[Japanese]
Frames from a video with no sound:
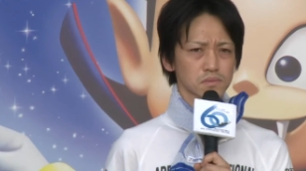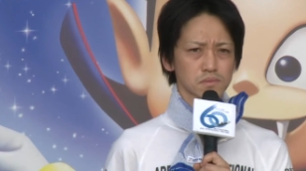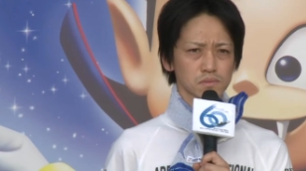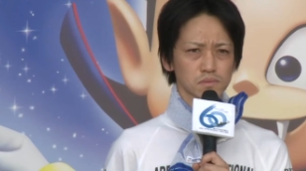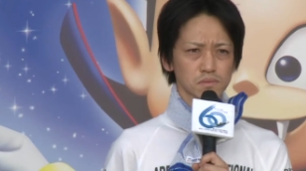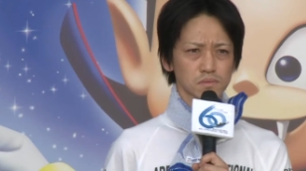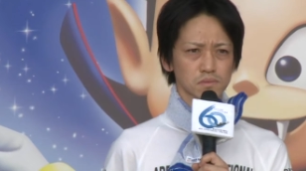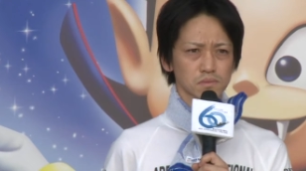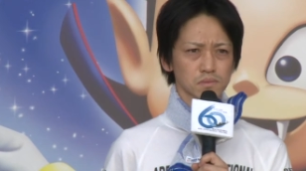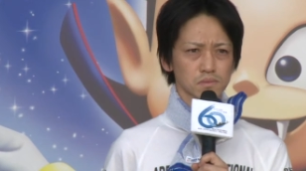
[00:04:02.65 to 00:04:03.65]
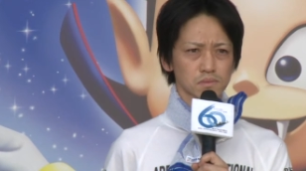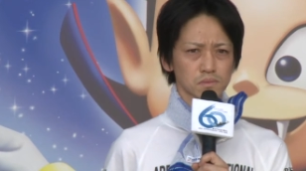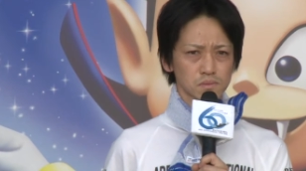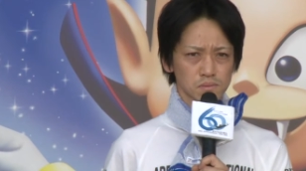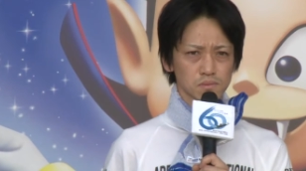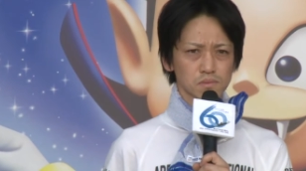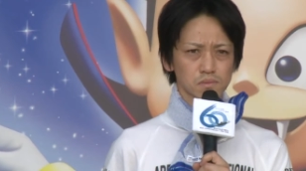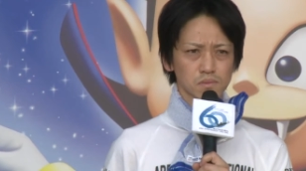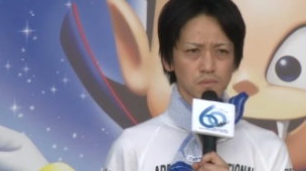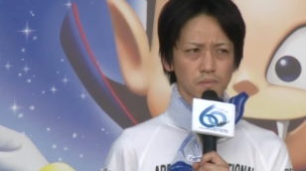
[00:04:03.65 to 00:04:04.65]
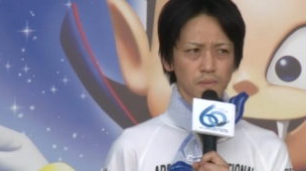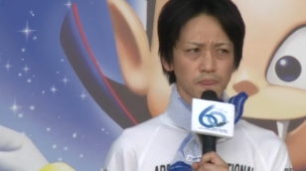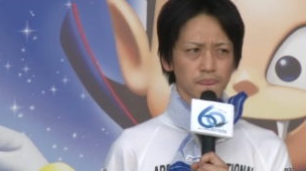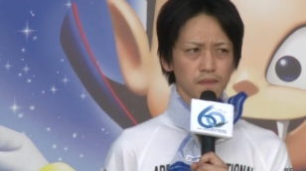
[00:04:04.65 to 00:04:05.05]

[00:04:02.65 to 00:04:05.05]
あの数字的には実績のあるモーターな